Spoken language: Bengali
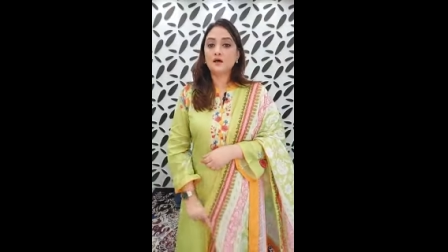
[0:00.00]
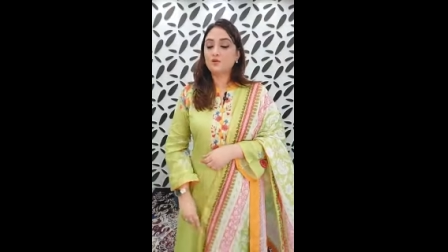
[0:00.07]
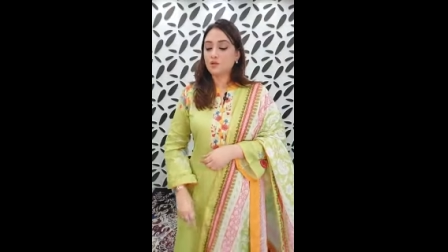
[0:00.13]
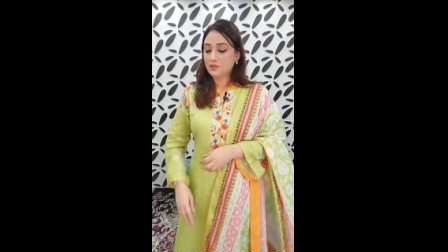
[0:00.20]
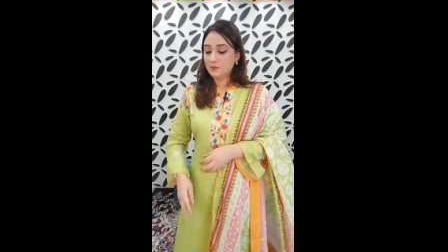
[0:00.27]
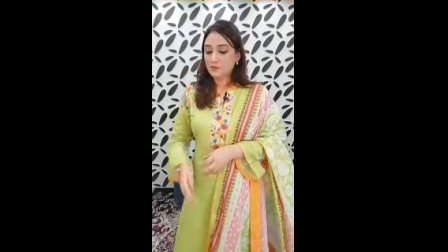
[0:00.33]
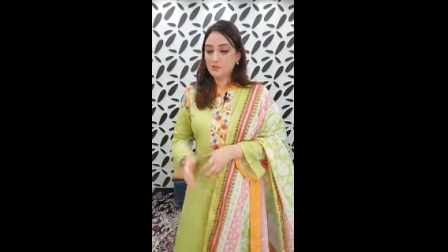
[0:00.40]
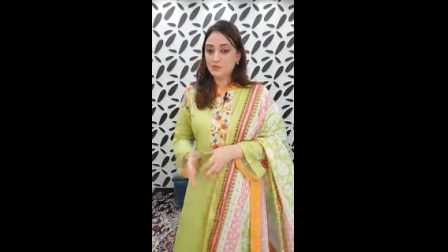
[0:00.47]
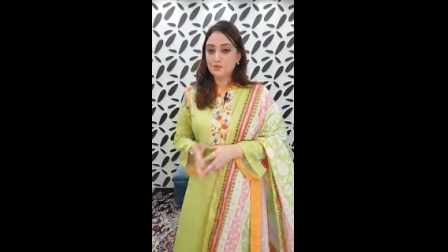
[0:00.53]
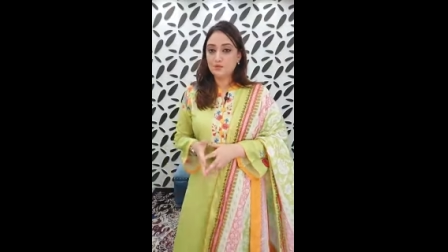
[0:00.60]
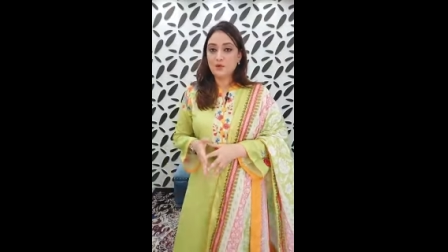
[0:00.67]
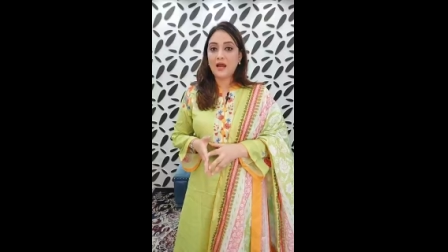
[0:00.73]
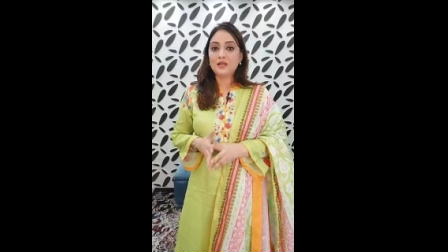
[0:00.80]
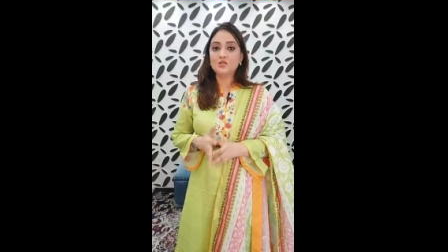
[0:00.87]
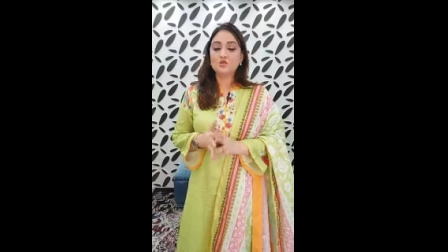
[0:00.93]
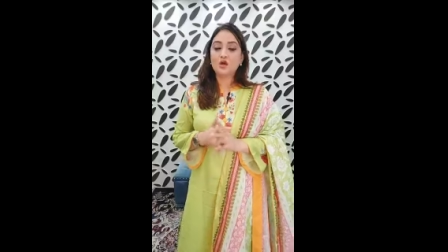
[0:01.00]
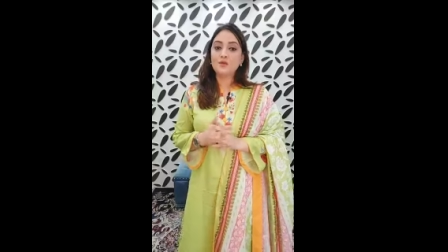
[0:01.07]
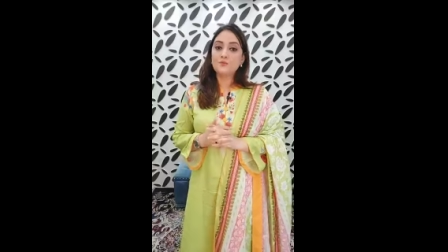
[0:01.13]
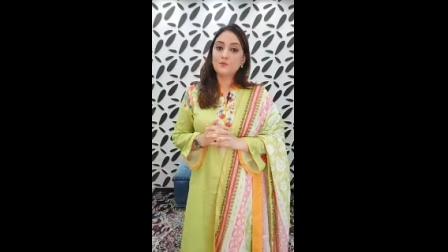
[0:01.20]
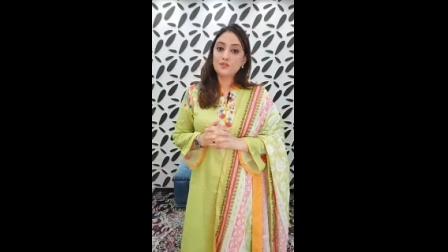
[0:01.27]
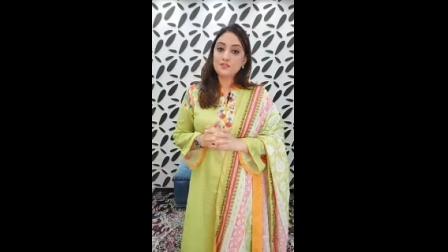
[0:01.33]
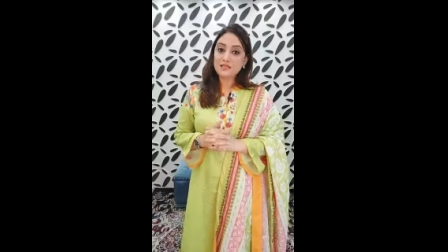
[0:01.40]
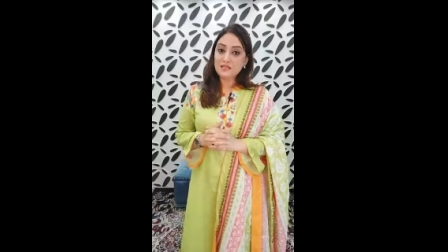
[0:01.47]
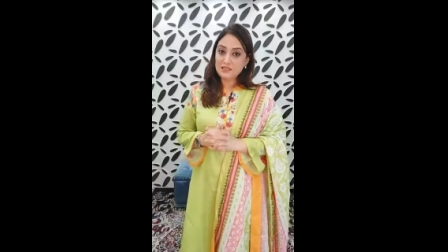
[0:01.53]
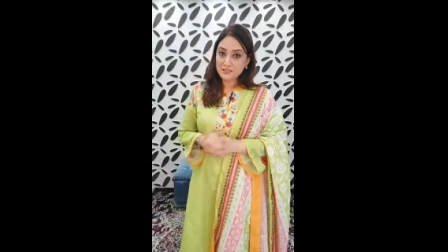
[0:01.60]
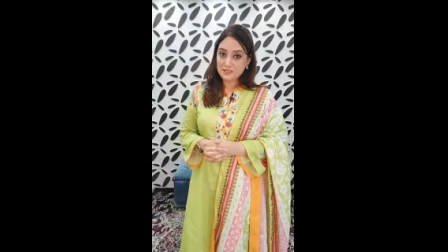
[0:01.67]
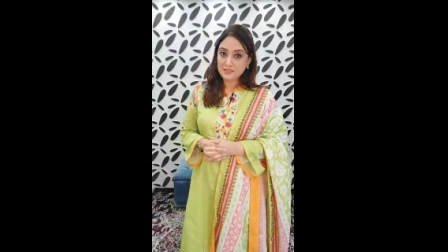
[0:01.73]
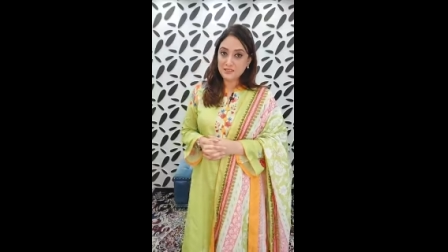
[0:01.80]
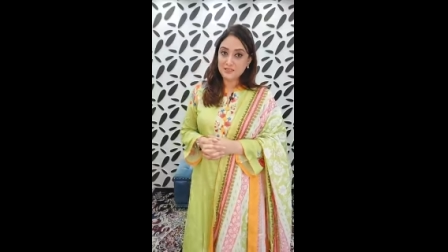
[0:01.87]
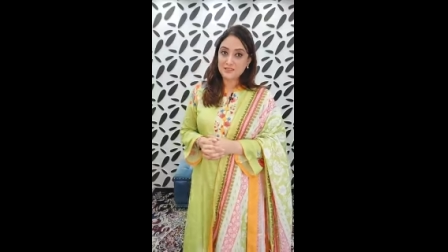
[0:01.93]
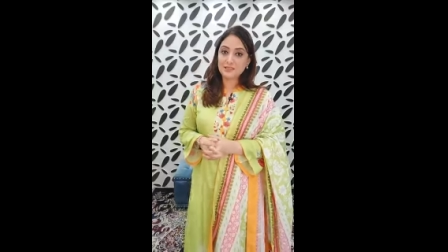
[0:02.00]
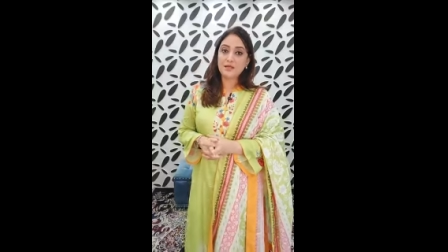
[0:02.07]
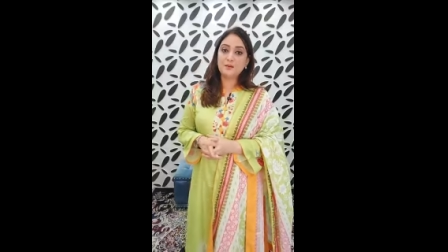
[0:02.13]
নটা পর্যন্ত আর জয়পুরি যারা নিতে চাচ্ছেন